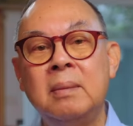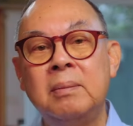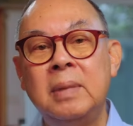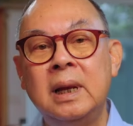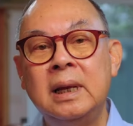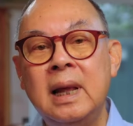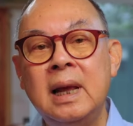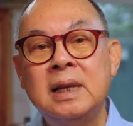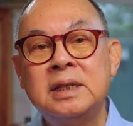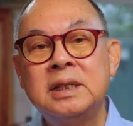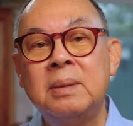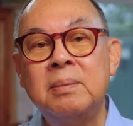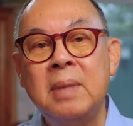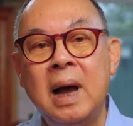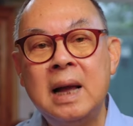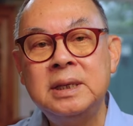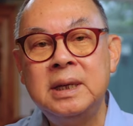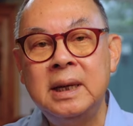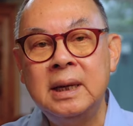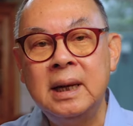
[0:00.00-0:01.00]
ประเทศส
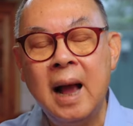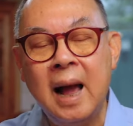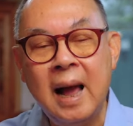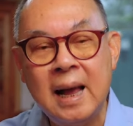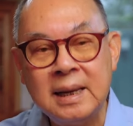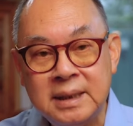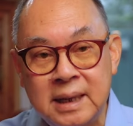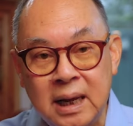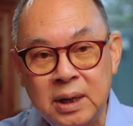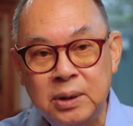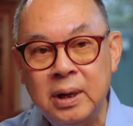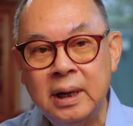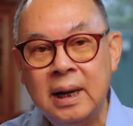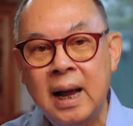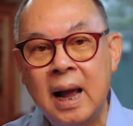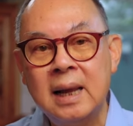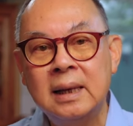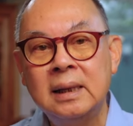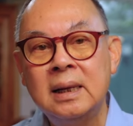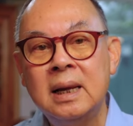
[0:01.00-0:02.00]
มาชิกอาเซียนด้วย
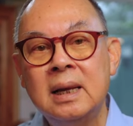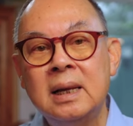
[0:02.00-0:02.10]
กัน